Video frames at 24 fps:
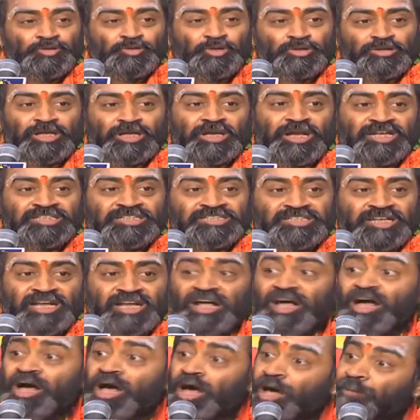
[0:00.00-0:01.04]
ధృతరాష్ట్ర
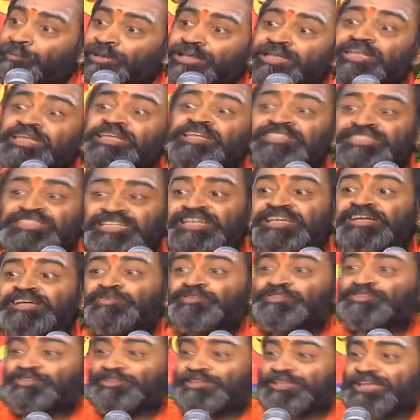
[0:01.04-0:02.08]
అమనీషి
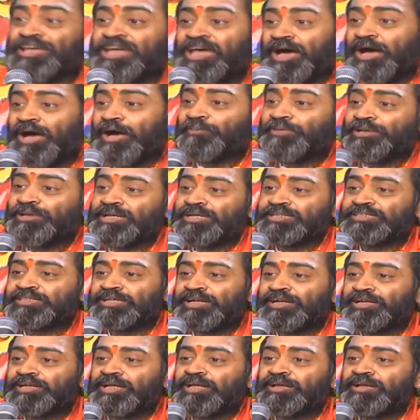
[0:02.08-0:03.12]
అని వస్తుంది
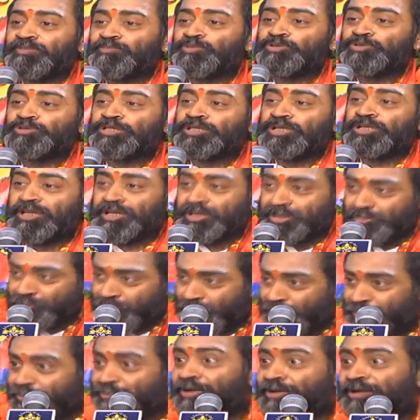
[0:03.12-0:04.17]
అమనీషి అంటే బుద్ధి
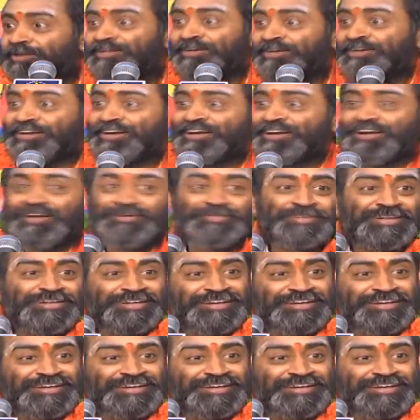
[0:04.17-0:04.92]
లేనివాడు అని అర్థం ఇక్కడ